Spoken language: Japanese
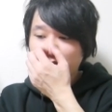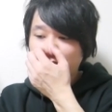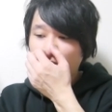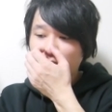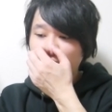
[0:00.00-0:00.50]
まあ、だか
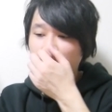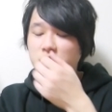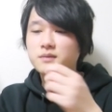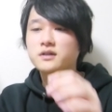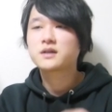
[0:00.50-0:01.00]
ら俺の
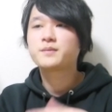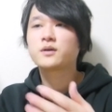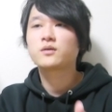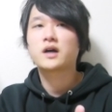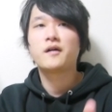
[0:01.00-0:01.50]

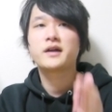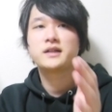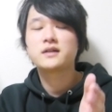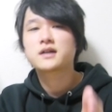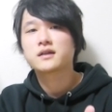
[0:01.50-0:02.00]
MacBookPro の代わり
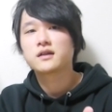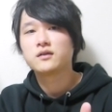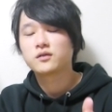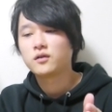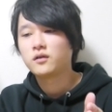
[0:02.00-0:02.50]
になるかっ
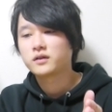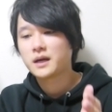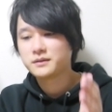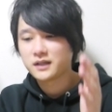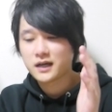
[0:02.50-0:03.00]
ていうと
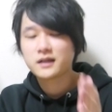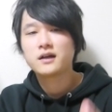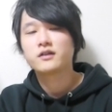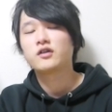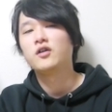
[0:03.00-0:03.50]
多分なら
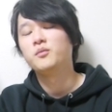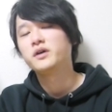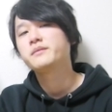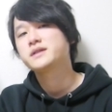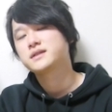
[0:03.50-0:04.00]
ないとは
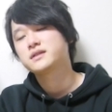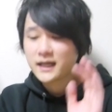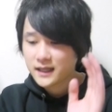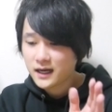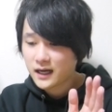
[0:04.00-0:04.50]
思います
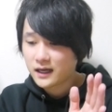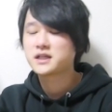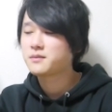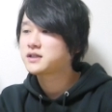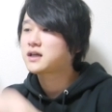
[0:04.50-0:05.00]
ただ
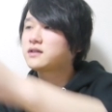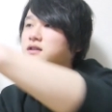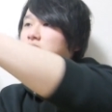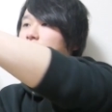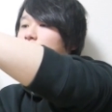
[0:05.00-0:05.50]
めちゃめちゃ
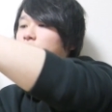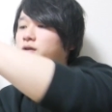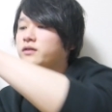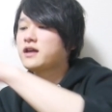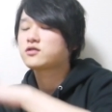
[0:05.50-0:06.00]
軽いからもうこ
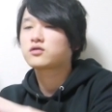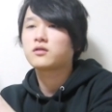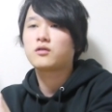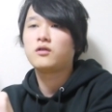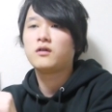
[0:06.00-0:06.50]
れをねちょっ
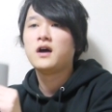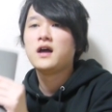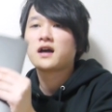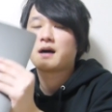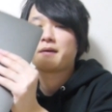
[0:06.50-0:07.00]
とこ
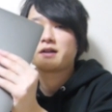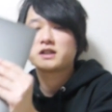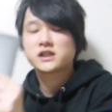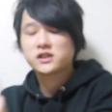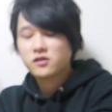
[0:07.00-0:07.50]
うカバン
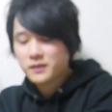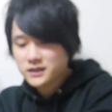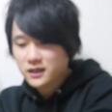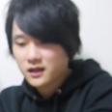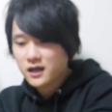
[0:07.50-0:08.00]
に忍
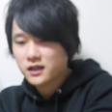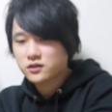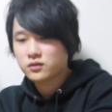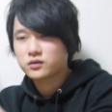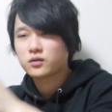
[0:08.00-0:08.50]
ばせて
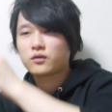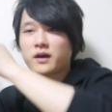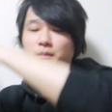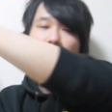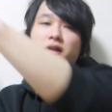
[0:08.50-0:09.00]
ちょっとそこ
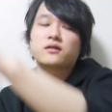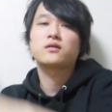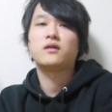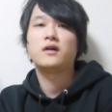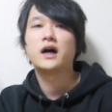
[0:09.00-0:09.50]
ら辺パラッ
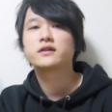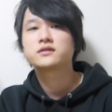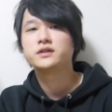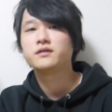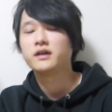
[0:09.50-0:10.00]
と
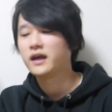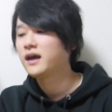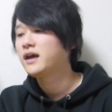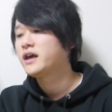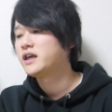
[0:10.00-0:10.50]
歩くには
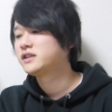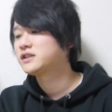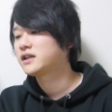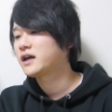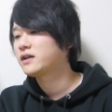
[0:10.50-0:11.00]
ねいい
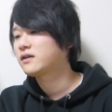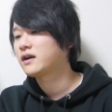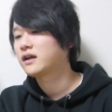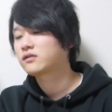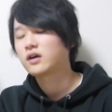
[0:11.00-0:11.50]
んじゃないの
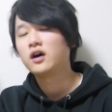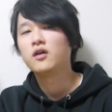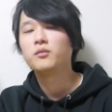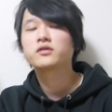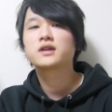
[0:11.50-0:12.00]
かなとか
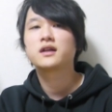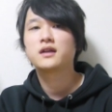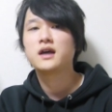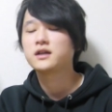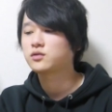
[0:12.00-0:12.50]
思った
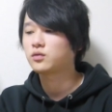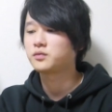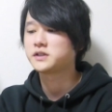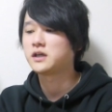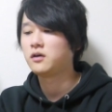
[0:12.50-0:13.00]
んでちょっと
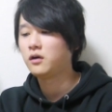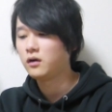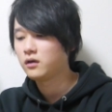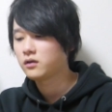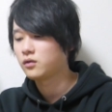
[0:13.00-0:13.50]
こちらを
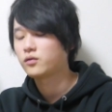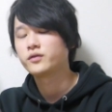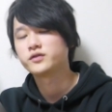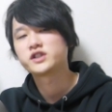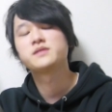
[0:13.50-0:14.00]
ご
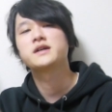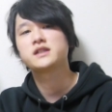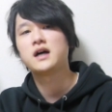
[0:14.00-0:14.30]
購入しま